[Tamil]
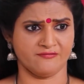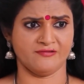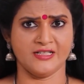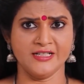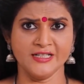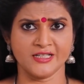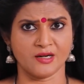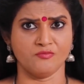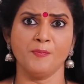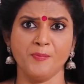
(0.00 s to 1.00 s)
அவன் வாயில
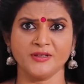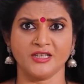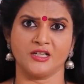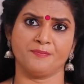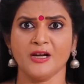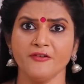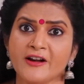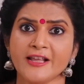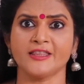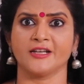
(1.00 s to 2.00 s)
இருக்கிற பல்லு முப்பத்தி ரெண்டு
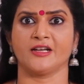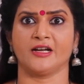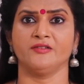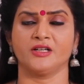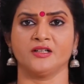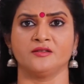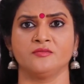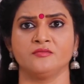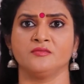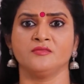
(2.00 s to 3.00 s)
வெளியில தெரியற அளவுக்கு
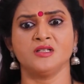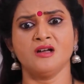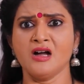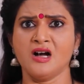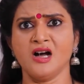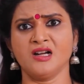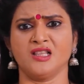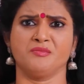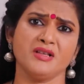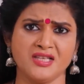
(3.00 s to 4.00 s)

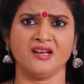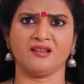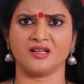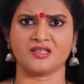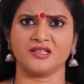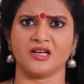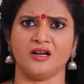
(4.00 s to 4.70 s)
ஆனந்தமா சிரிக்கிறான்